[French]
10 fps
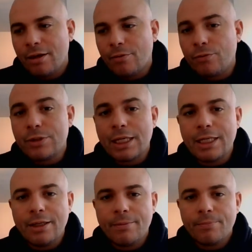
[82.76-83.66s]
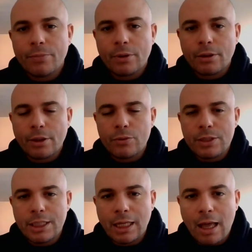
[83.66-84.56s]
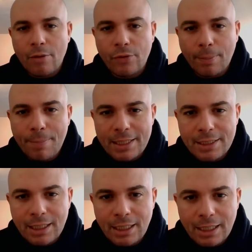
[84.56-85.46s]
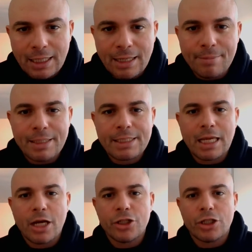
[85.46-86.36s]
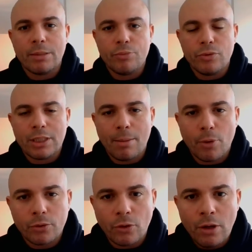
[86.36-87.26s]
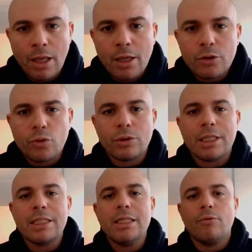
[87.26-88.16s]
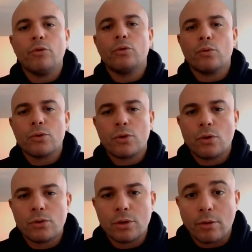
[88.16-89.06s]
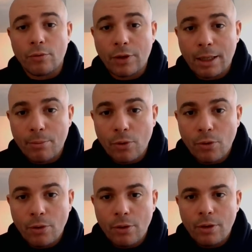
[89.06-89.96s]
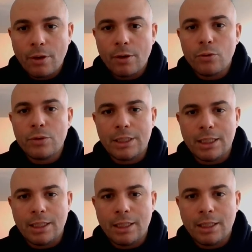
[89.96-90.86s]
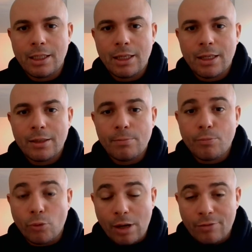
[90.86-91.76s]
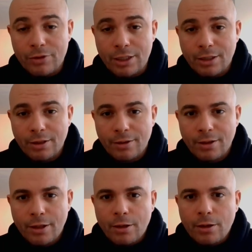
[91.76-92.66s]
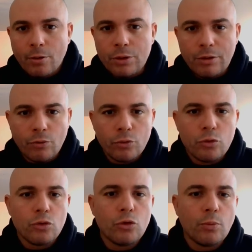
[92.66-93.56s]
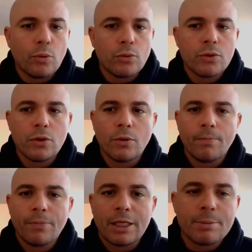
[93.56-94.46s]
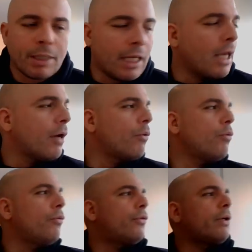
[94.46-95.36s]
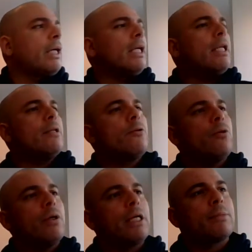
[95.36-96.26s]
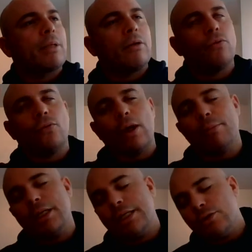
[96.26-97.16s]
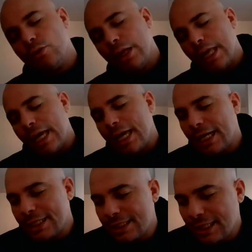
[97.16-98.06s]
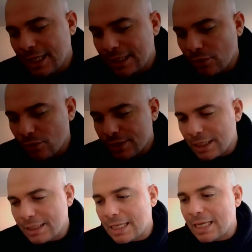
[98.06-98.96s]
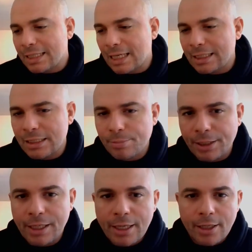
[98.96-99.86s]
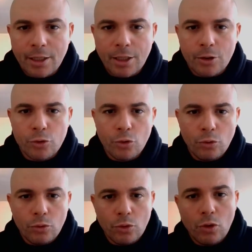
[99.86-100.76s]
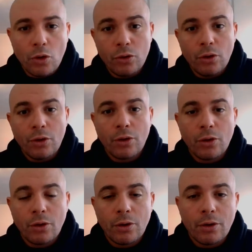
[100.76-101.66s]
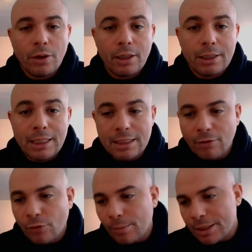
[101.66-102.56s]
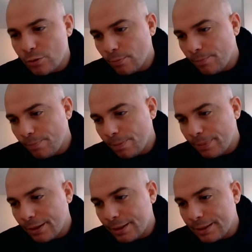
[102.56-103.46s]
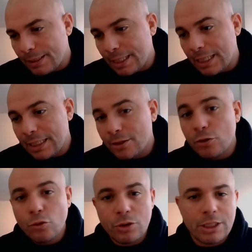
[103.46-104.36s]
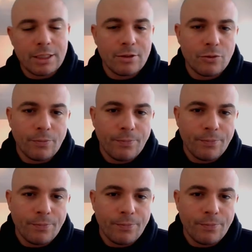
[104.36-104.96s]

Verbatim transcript: vous allez réussir à faire passer les messages les plus importants sur des niveaux de conscience vraiment utiles pour l'avenir, au niveau du subconscient. Inspirez, ouvrez les yeux, expirez, fermez les yeux et restez dans cet état d'esprit. Je donne des informations, des suggestions